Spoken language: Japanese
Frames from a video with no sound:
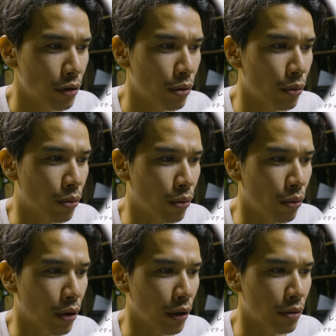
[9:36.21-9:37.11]
超
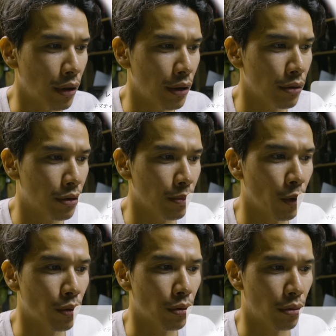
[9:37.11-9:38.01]
広角
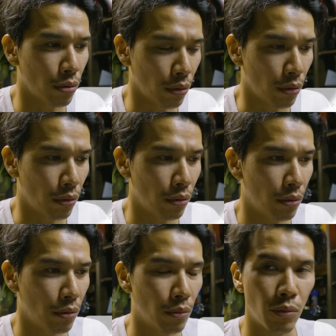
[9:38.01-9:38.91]
レンズモッド
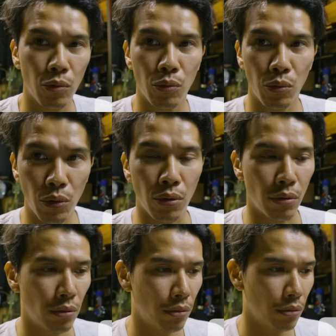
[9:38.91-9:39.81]

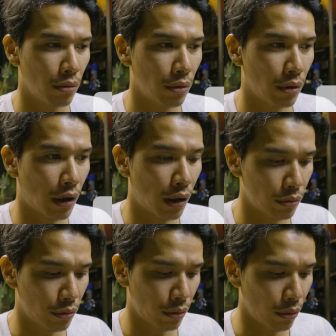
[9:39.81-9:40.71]
を買
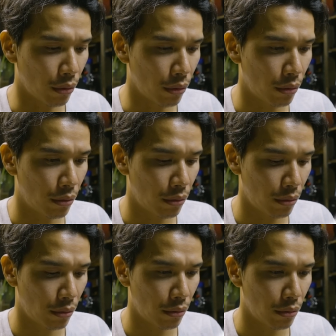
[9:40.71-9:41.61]
うと、どう
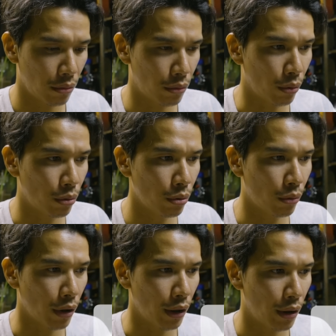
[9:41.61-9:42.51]
いうこと
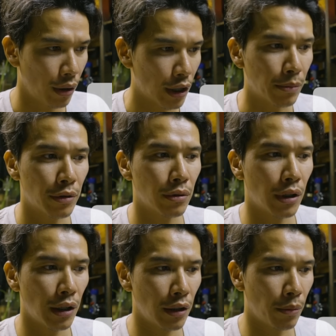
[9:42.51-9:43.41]
これ？サブスク
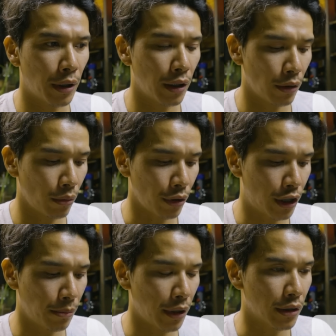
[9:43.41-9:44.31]
会員の場合だと、い
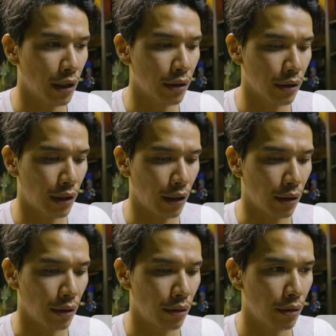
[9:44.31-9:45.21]
ちまんさんぜん
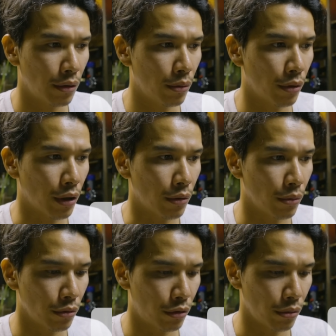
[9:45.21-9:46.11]
よんひゃく
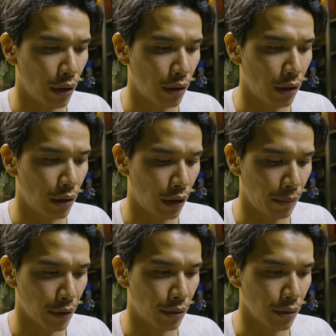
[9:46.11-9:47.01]
よんじゅうえんにな
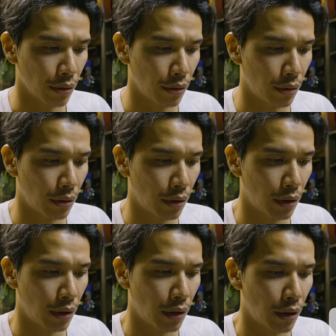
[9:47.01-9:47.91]
ります。
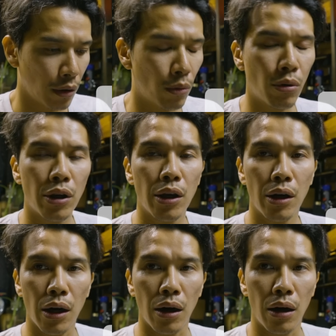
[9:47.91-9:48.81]
合計が、